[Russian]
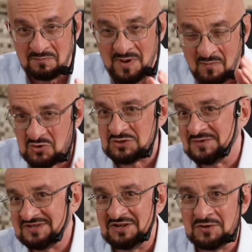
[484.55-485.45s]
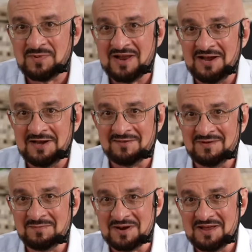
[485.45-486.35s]
поможем сделать правильный
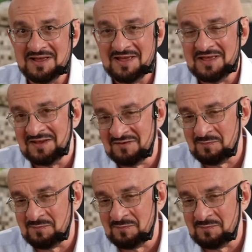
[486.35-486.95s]
выбор, и вы